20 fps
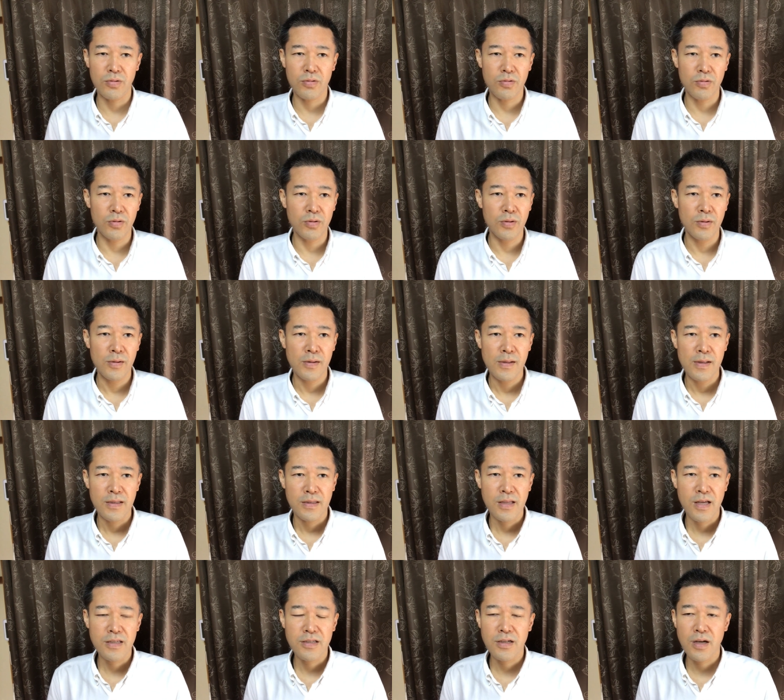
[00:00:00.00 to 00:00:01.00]
こ
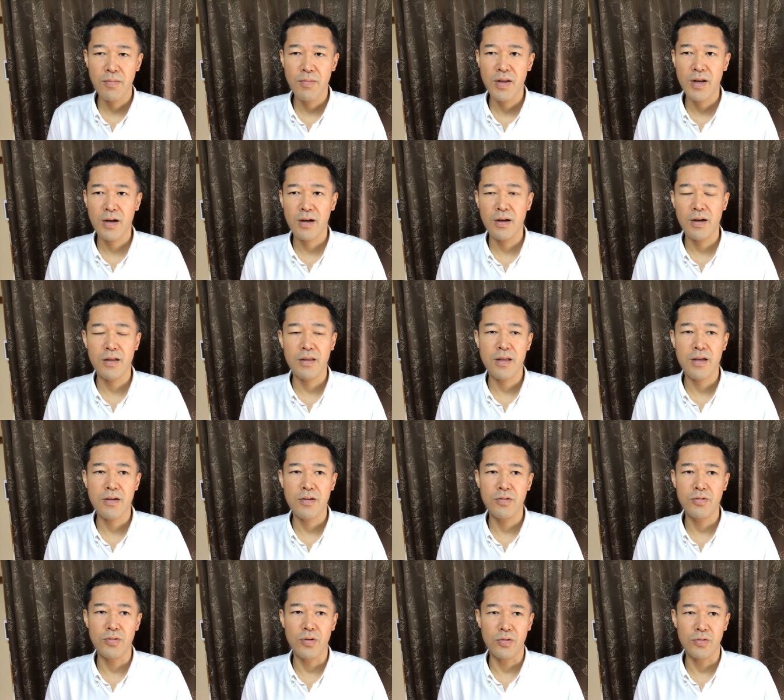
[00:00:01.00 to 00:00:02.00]
う確かめながらで
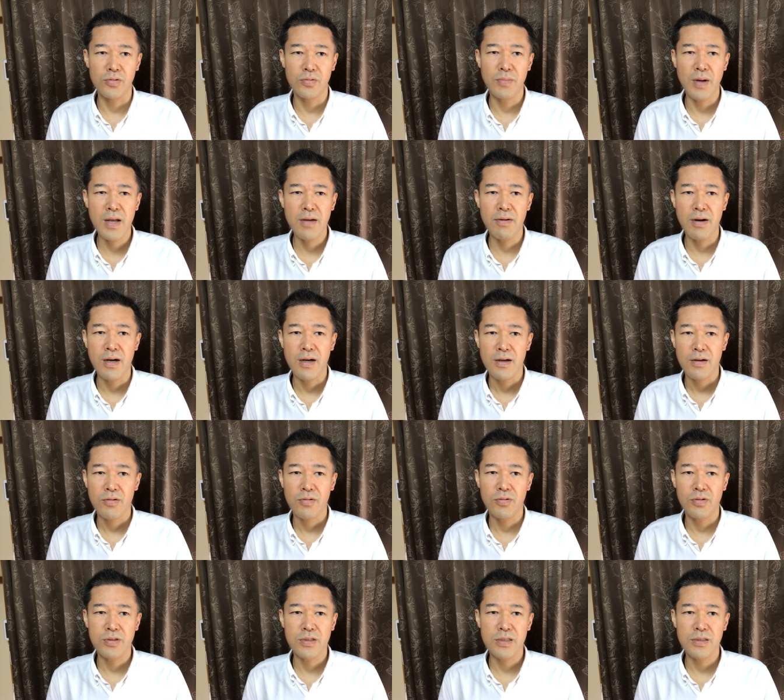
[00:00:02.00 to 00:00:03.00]
きる余裕前は
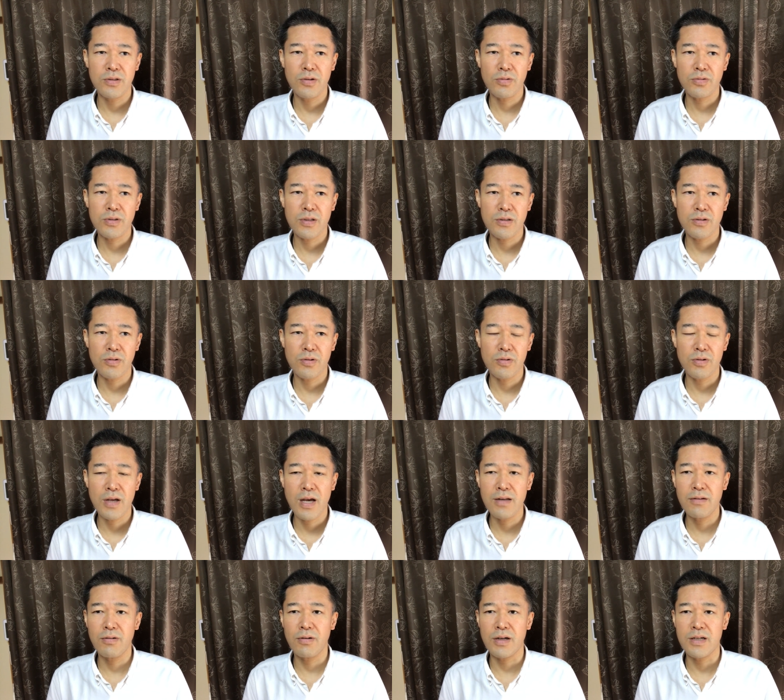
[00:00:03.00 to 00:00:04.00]
こうしんどくてそれを
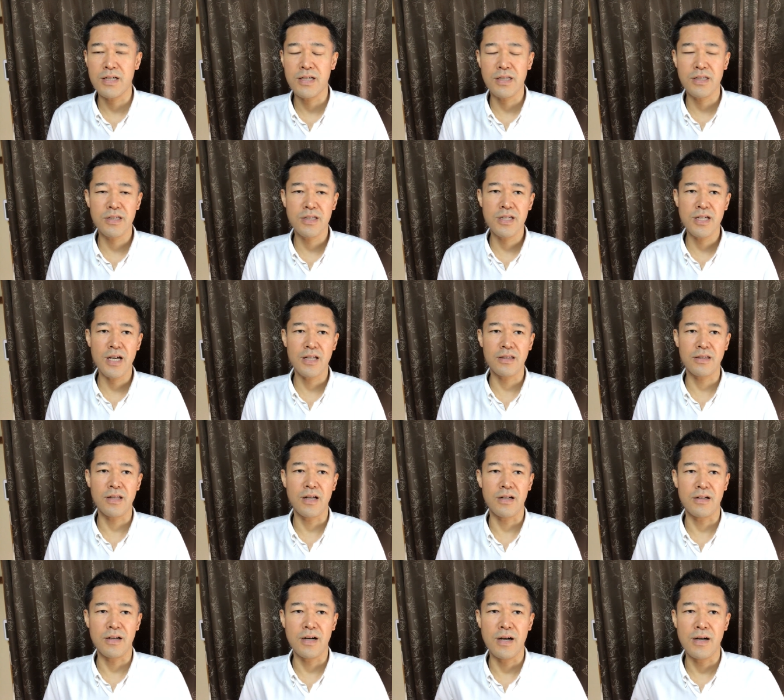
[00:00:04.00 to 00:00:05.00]
やるのが必死やっ
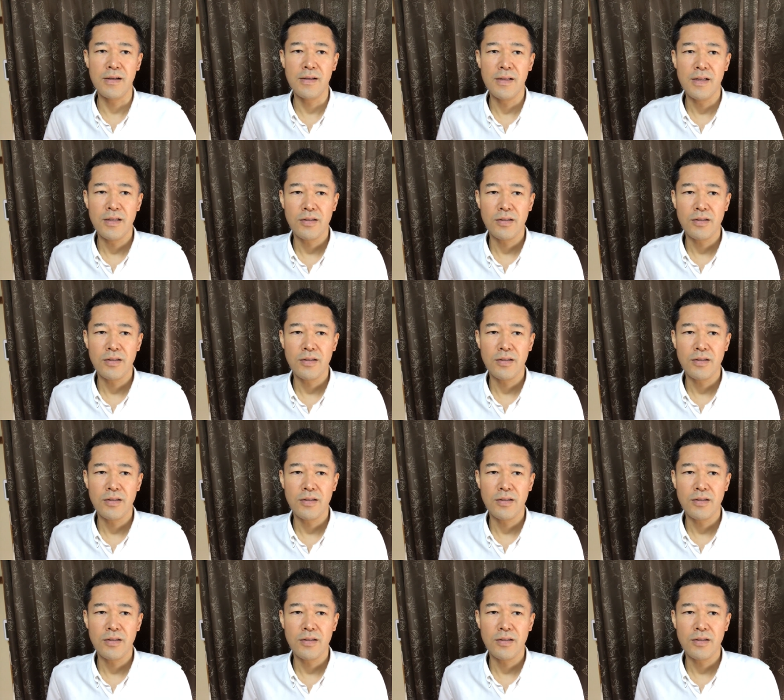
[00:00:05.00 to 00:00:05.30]
たんが